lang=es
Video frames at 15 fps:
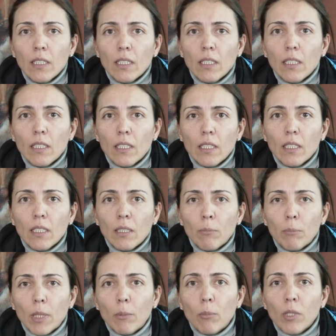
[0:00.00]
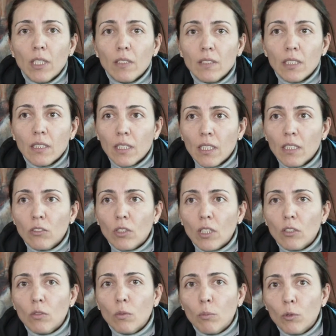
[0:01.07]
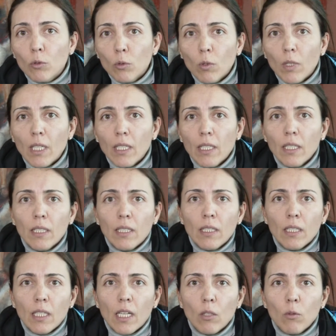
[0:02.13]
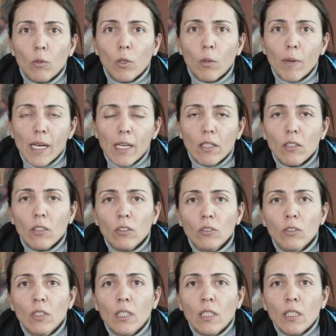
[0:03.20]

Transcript: eh, para poder asistir a esos casos puntuales en algunos barrios.